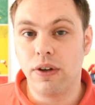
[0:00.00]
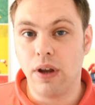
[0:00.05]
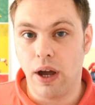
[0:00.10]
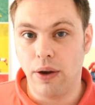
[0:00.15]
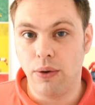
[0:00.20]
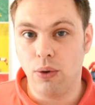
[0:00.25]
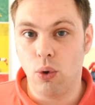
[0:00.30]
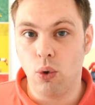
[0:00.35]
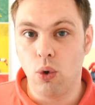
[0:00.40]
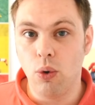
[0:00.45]

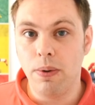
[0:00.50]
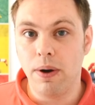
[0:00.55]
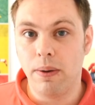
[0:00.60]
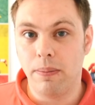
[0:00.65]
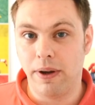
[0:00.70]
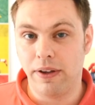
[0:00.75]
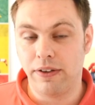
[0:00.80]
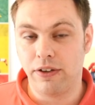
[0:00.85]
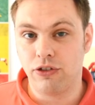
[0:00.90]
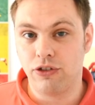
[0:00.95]
eine
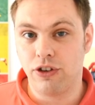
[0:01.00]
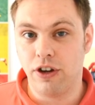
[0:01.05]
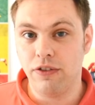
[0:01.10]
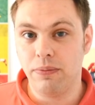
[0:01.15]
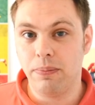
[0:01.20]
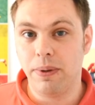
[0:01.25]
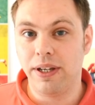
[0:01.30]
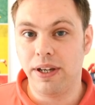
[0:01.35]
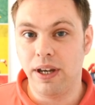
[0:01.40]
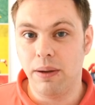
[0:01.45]

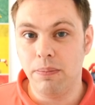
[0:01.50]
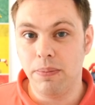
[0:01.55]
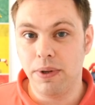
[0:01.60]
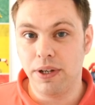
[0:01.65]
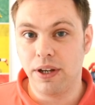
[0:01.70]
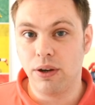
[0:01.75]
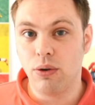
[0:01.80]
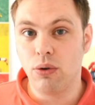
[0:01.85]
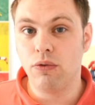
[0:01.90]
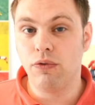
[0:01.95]
Europameisterschaft bei den
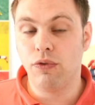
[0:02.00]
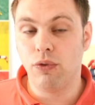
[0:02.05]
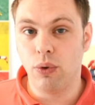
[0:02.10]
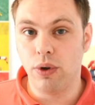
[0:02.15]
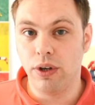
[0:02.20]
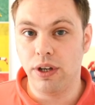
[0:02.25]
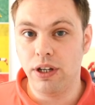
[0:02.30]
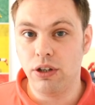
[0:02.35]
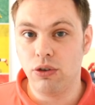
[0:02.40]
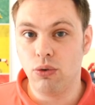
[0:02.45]
Bedingungen
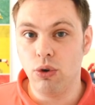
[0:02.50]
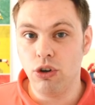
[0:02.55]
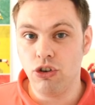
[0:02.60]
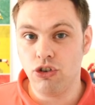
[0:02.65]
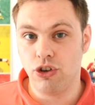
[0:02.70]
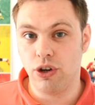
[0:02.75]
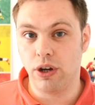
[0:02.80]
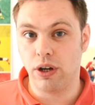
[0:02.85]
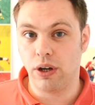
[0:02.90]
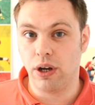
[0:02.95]
wohl nicht
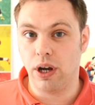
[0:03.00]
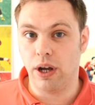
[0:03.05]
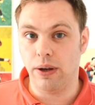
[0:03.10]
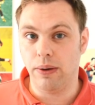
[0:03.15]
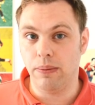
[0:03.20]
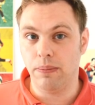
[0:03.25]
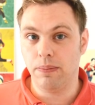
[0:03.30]
durchstehen kann.